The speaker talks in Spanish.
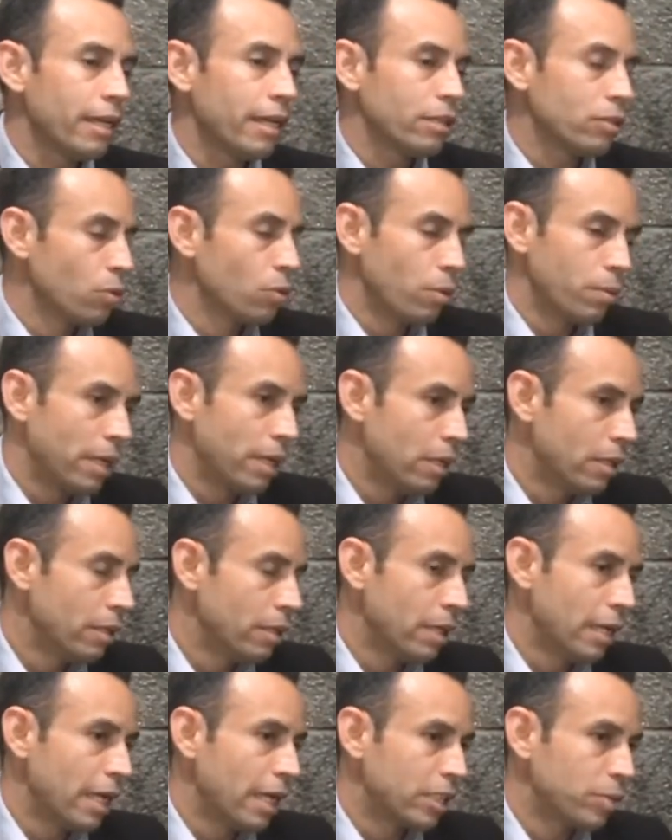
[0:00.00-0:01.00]
eh, sobre
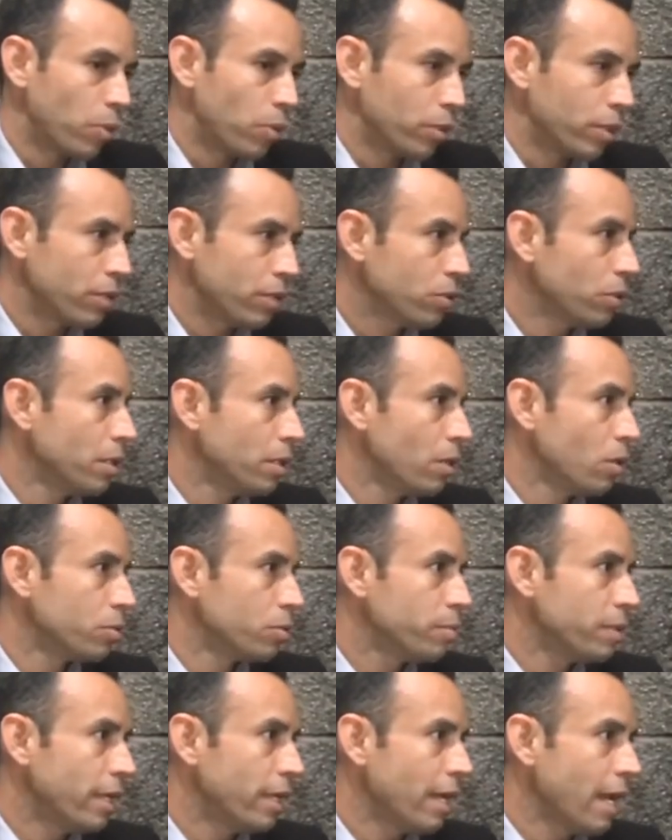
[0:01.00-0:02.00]
la explotación de
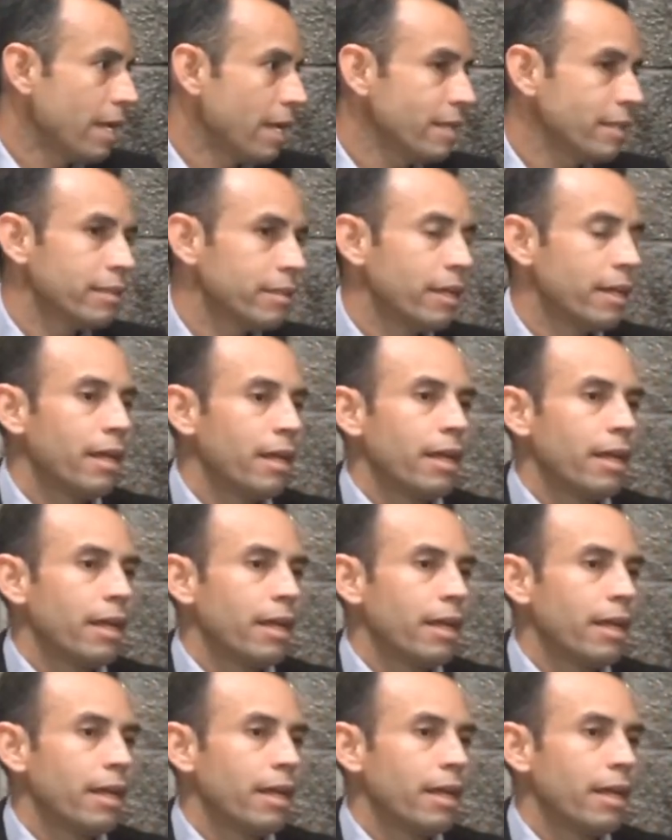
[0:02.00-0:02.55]
los minerales